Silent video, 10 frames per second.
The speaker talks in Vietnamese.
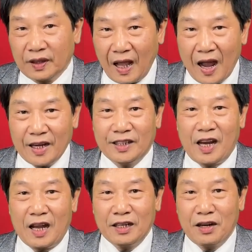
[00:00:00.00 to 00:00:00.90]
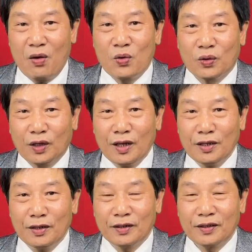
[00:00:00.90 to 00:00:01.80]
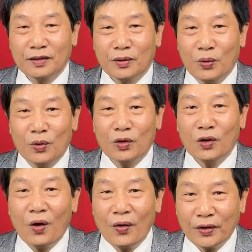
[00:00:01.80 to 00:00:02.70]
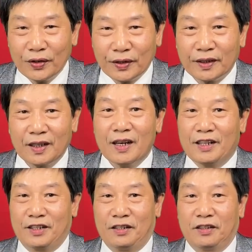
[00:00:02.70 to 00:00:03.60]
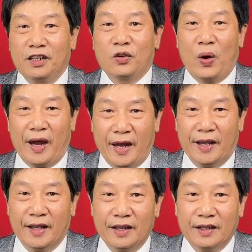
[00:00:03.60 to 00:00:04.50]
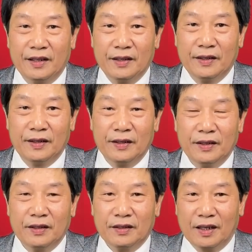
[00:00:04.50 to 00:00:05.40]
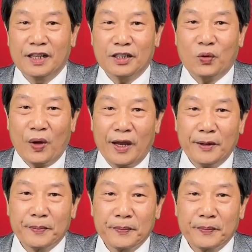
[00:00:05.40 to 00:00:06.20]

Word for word: tài sản đầu tiên của con người chính là sức khỏe chính là sức khỏe